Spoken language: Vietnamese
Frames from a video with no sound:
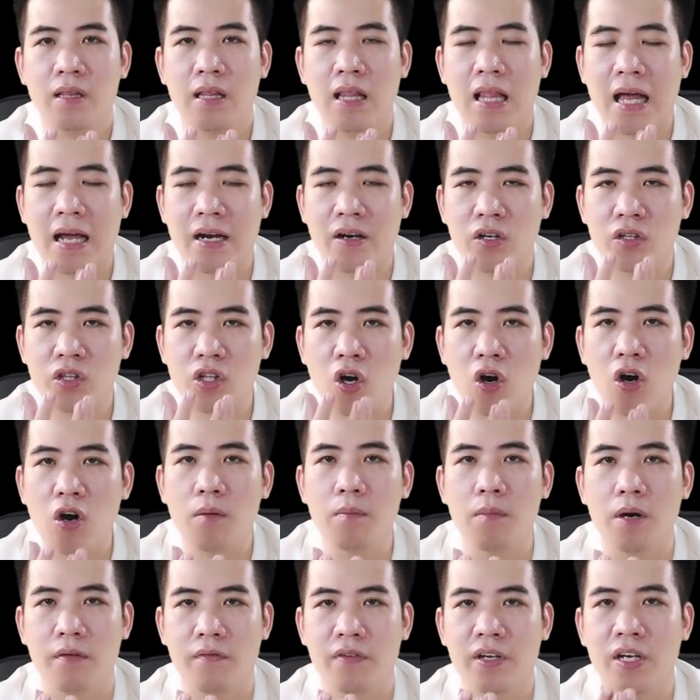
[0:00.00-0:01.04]
là nó
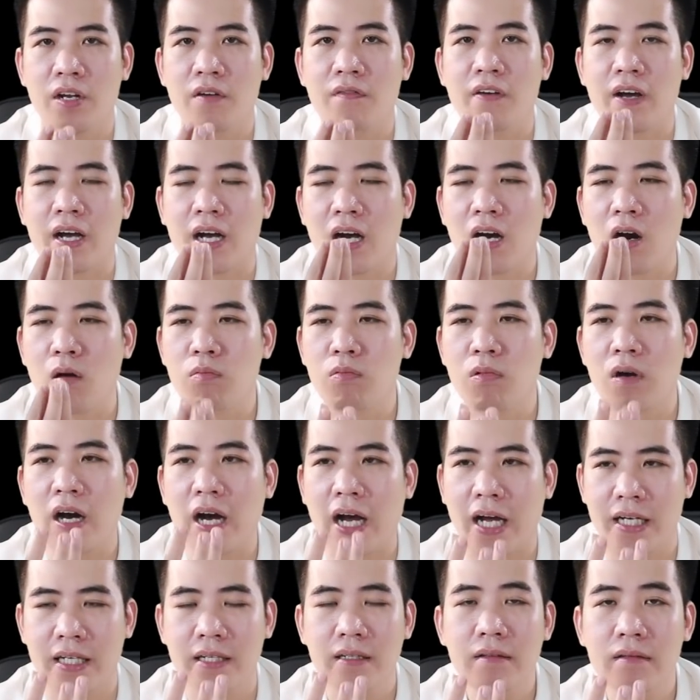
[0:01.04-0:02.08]
to bởi vì nó phải gồng
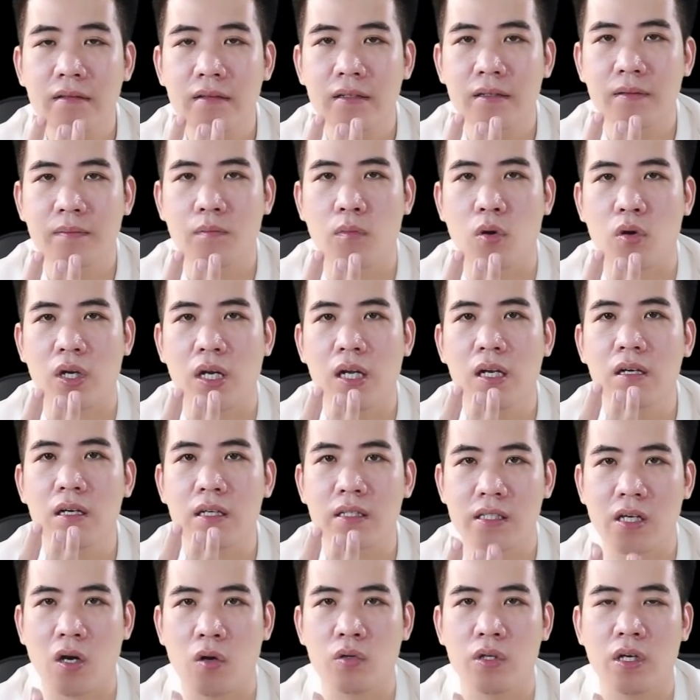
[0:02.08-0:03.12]
gánh một cái
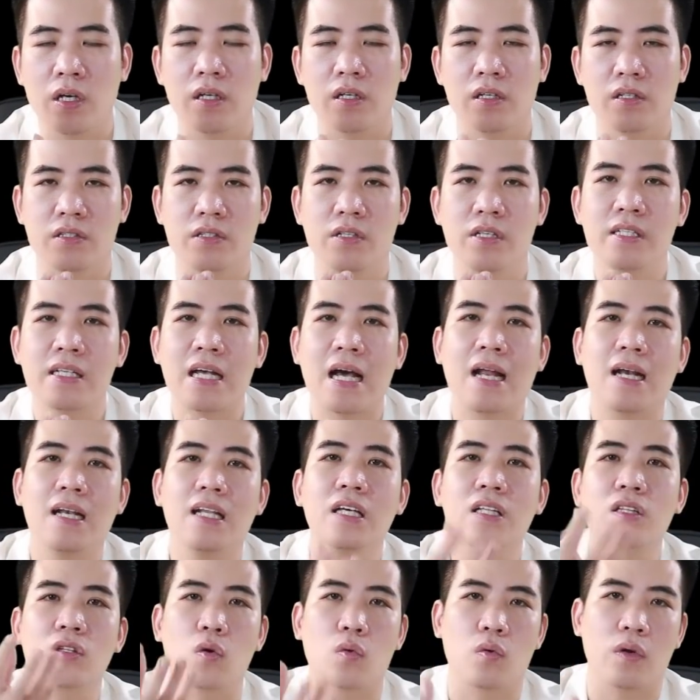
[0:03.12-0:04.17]
lượng dầu nhờn ở dưới da
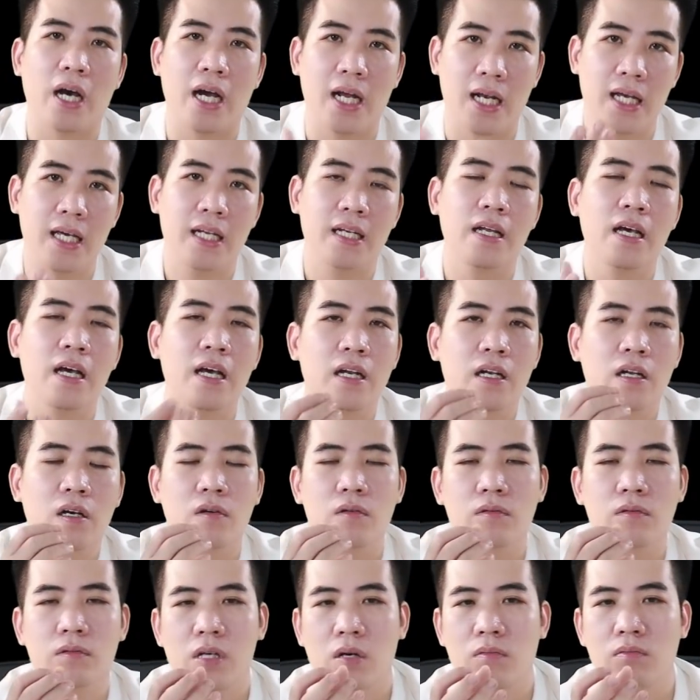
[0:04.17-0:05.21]
liên tục đẩy lên nó
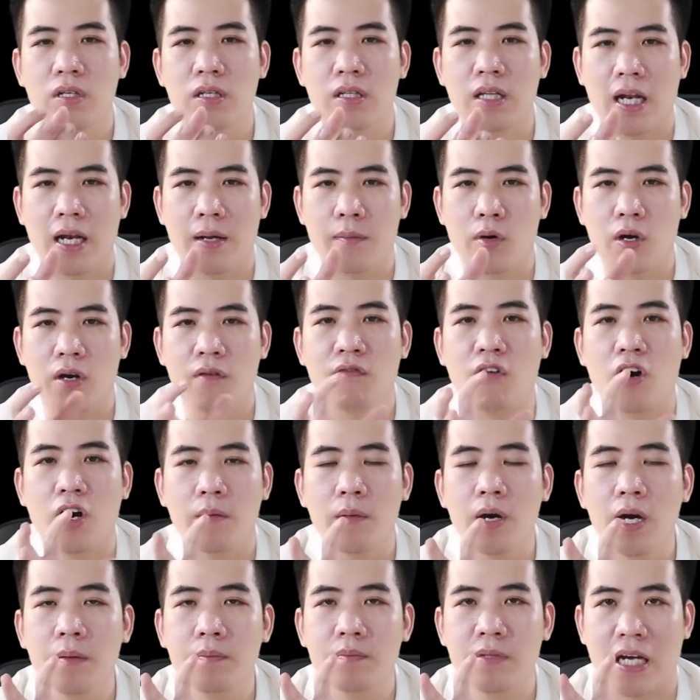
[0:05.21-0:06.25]
cũng giống như thể là một cái vòi
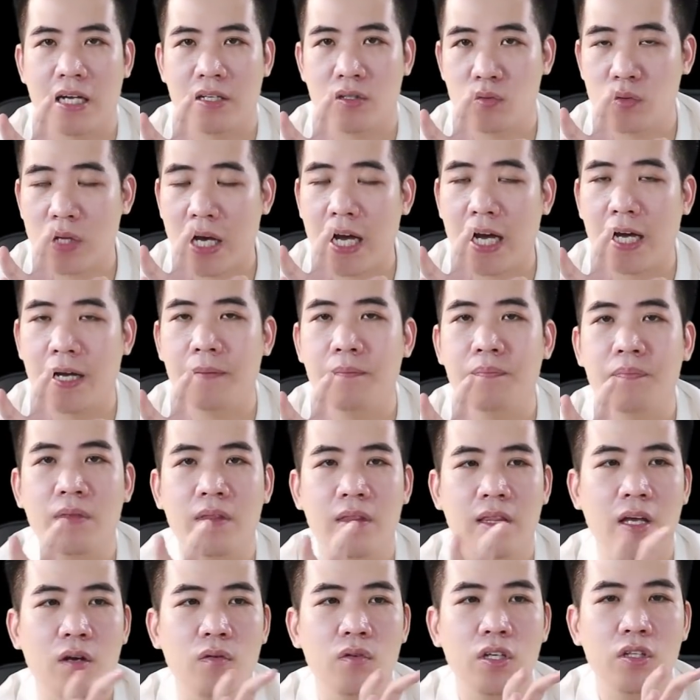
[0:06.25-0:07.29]
bơm nhà chúng ta ấy
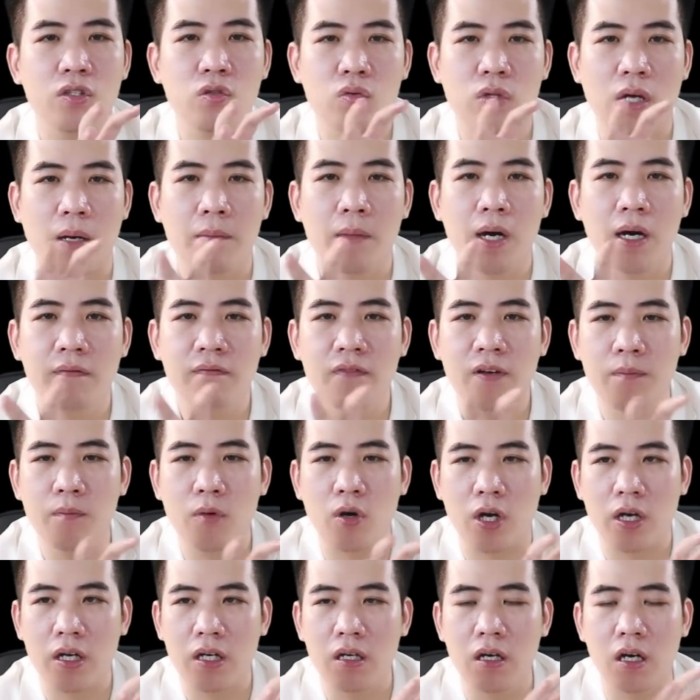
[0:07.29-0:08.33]
nếu như chúng ta bơm với
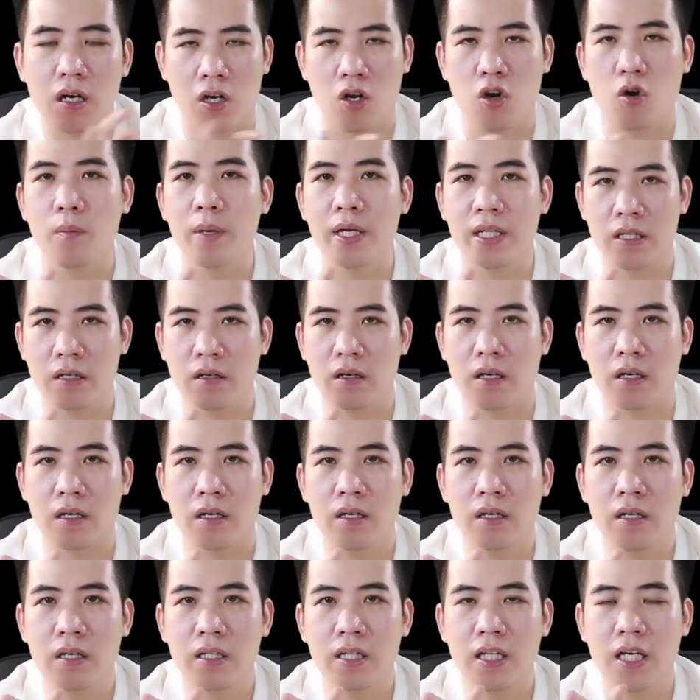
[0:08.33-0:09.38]
một cái cường độ bình thường
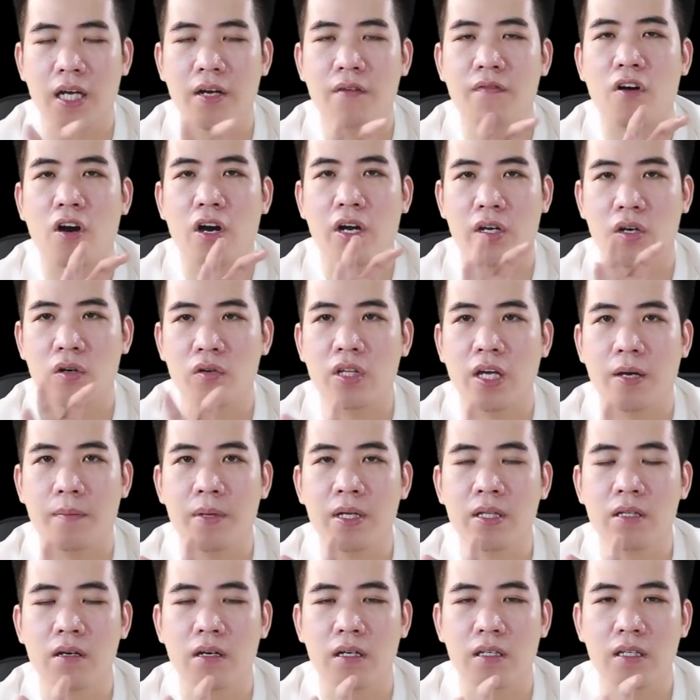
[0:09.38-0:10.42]
thì cái vòi nó có thể
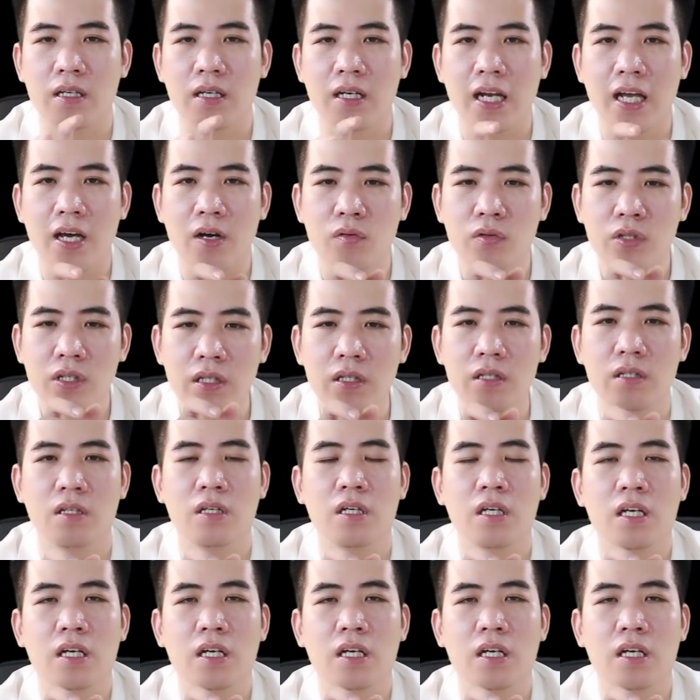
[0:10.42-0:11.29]
bình thường nhưng nếu như